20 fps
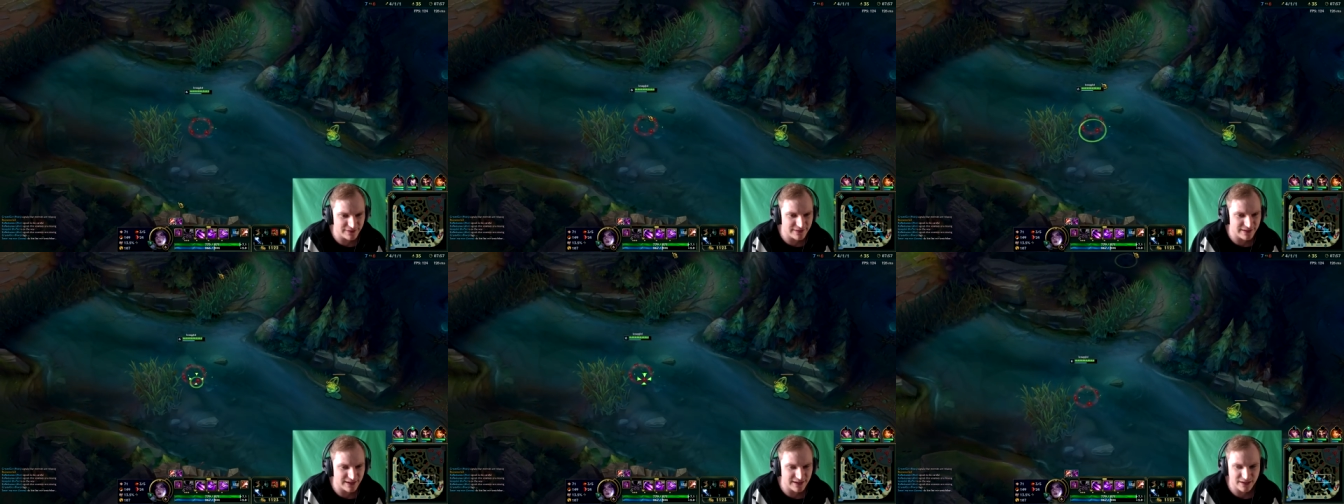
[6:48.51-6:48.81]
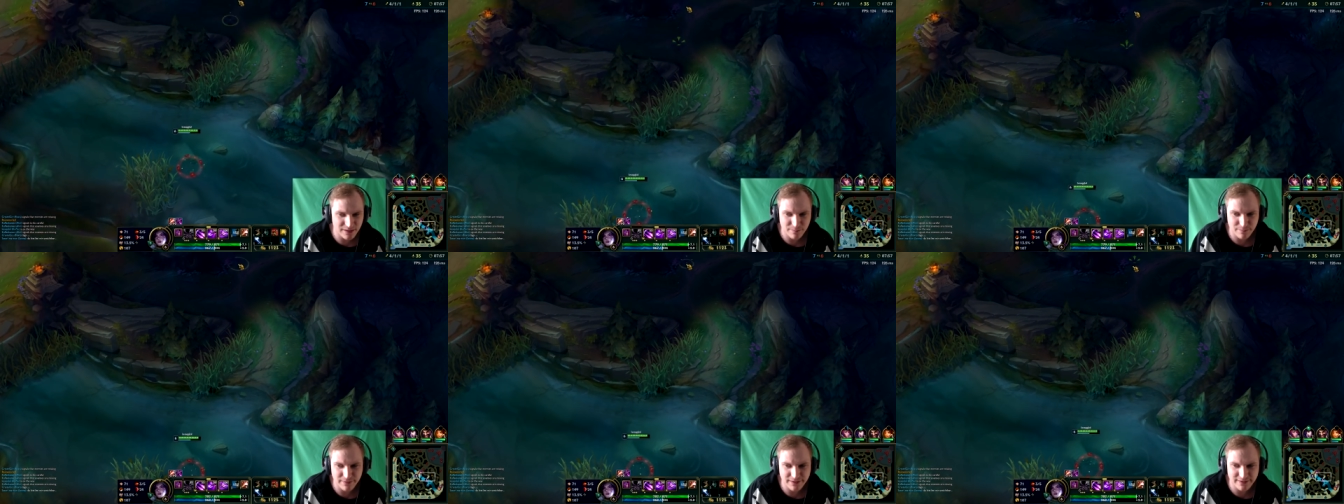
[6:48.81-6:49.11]

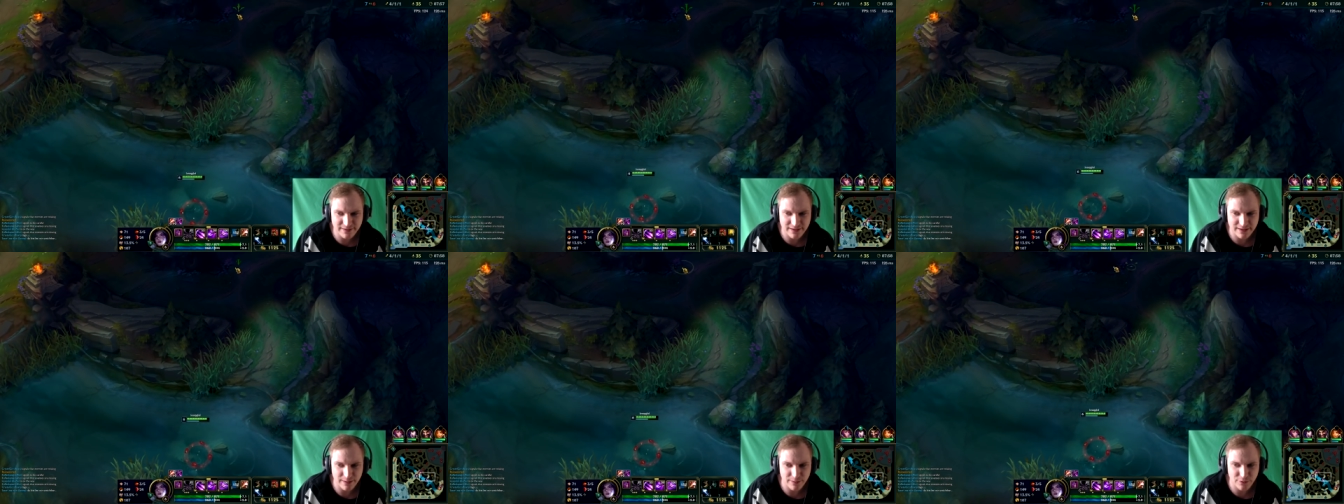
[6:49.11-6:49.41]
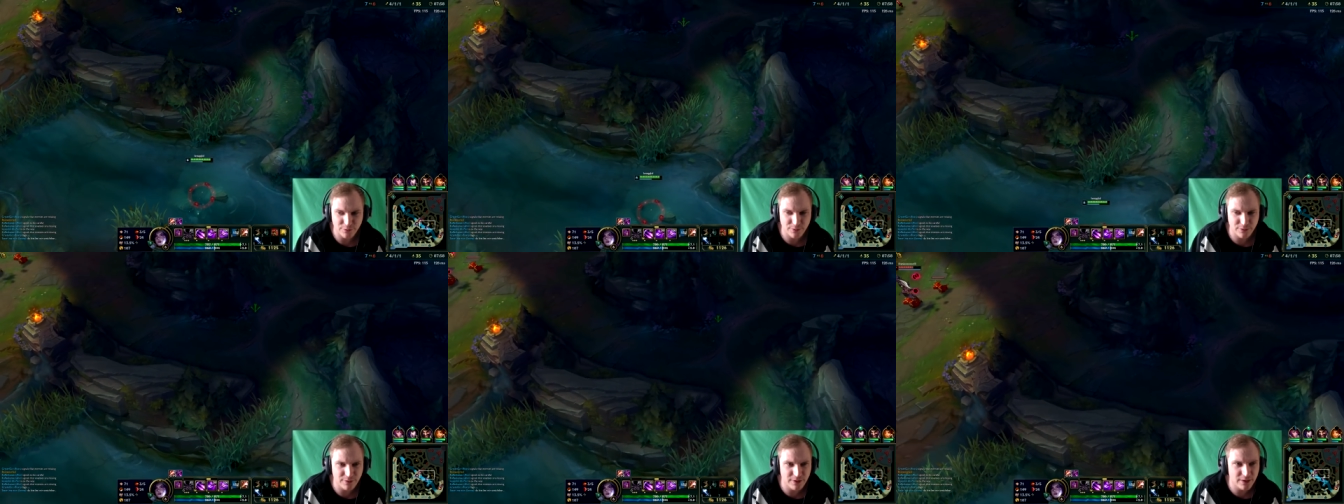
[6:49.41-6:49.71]
Target Missing
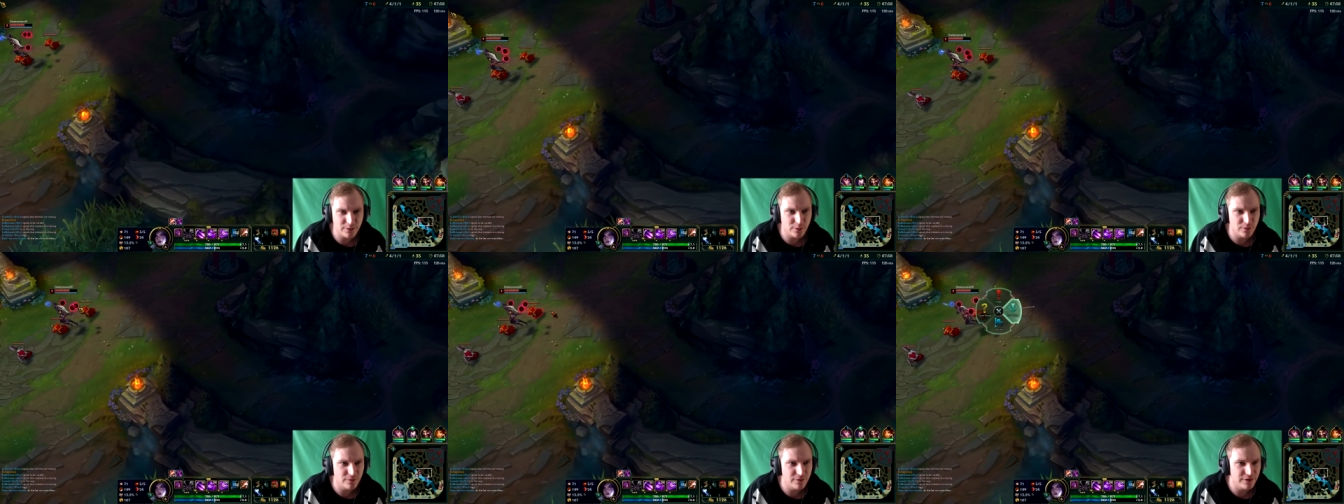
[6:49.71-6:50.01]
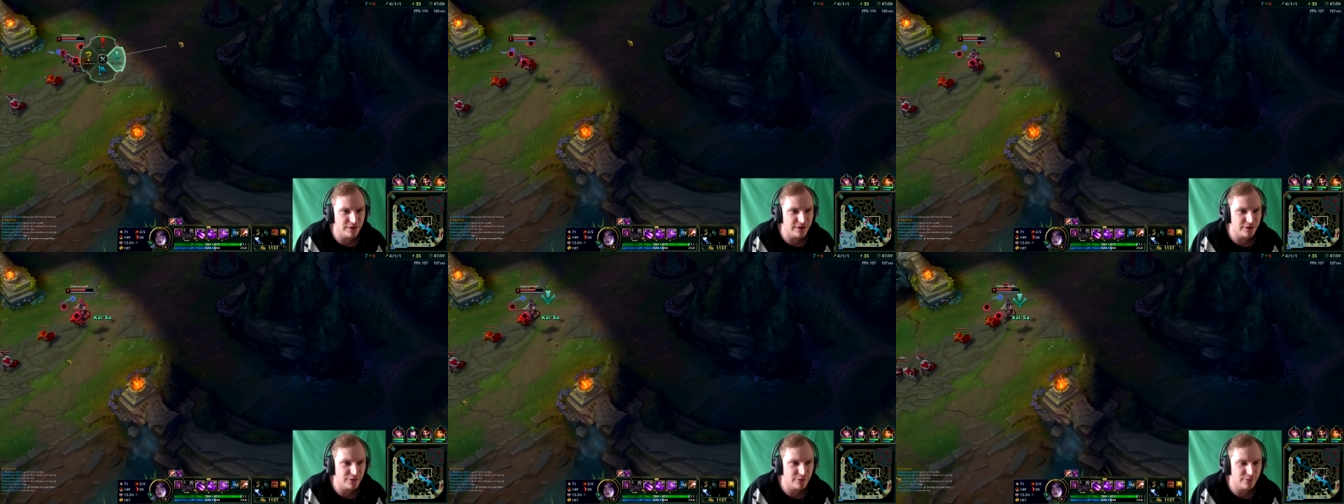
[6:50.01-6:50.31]
Damage. Muss mal gucken,
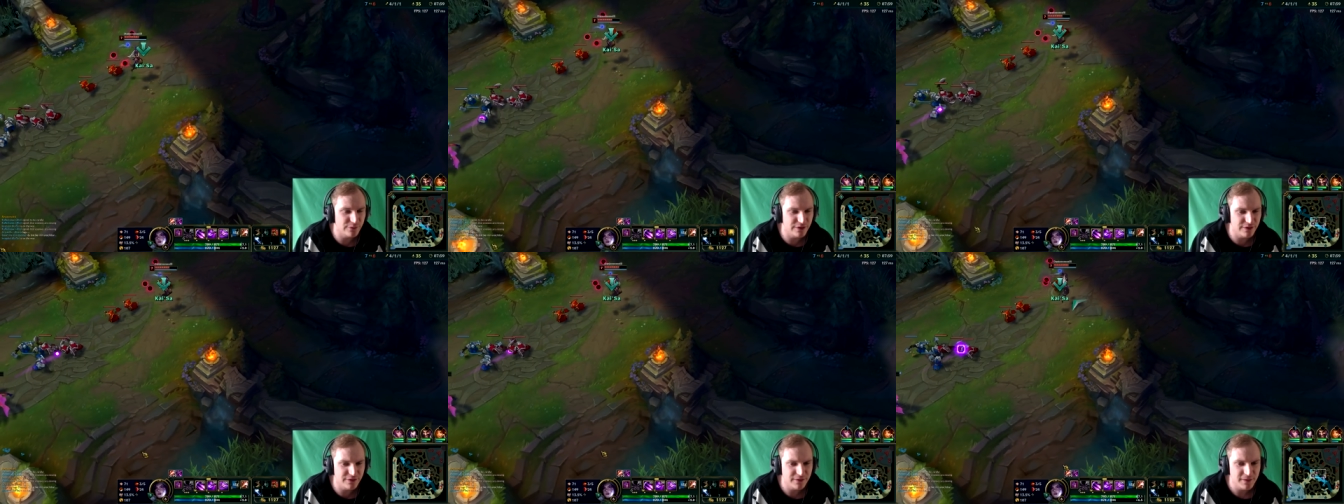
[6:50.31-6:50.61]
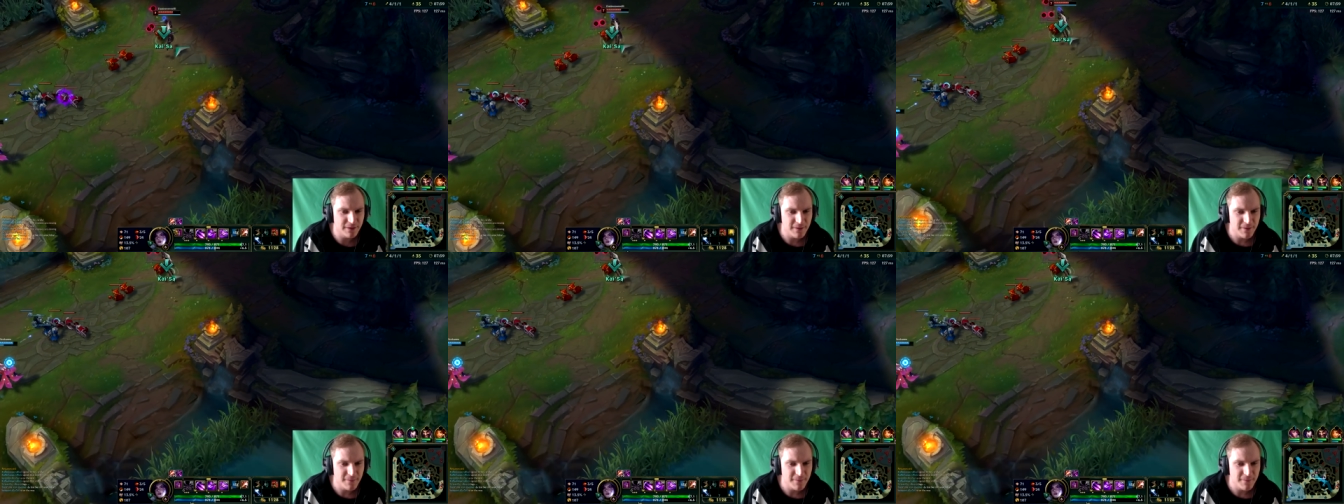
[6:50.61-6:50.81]
wie das so wird.